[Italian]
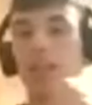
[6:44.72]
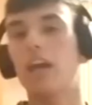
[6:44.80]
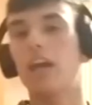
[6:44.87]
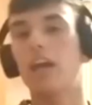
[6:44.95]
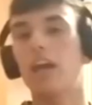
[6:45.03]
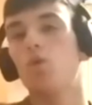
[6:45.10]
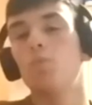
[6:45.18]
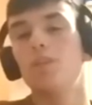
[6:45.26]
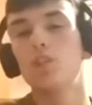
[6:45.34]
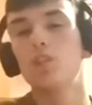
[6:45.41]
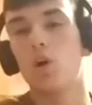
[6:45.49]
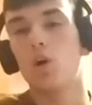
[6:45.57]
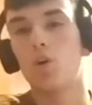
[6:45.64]
come
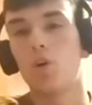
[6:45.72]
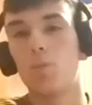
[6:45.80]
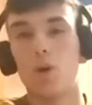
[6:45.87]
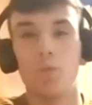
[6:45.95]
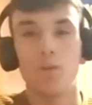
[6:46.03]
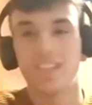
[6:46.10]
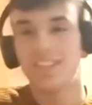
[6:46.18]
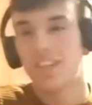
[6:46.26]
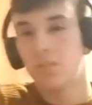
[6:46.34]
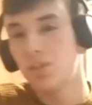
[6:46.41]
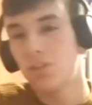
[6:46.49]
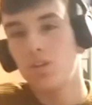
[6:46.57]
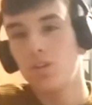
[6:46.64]
gioco, però poi si è tramutato
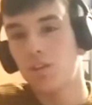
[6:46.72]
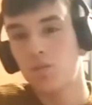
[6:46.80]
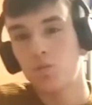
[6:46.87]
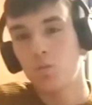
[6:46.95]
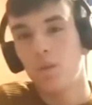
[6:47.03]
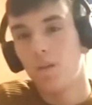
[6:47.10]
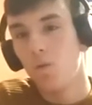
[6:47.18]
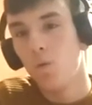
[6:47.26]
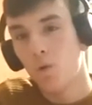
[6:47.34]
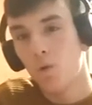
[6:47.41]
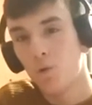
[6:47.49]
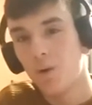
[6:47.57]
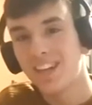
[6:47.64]
di fatto in lavoro
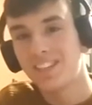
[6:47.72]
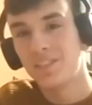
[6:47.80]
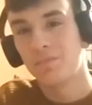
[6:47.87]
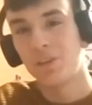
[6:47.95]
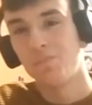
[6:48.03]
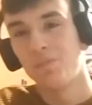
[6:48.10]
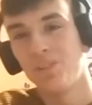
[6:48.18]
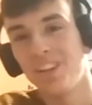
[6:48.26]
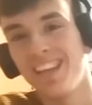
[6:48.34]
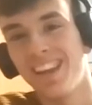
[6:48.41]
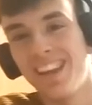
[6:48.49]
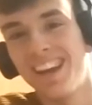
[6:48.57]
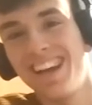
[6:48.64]
quasi, potremmo
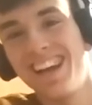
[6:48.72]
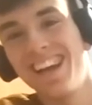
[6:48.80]
dire.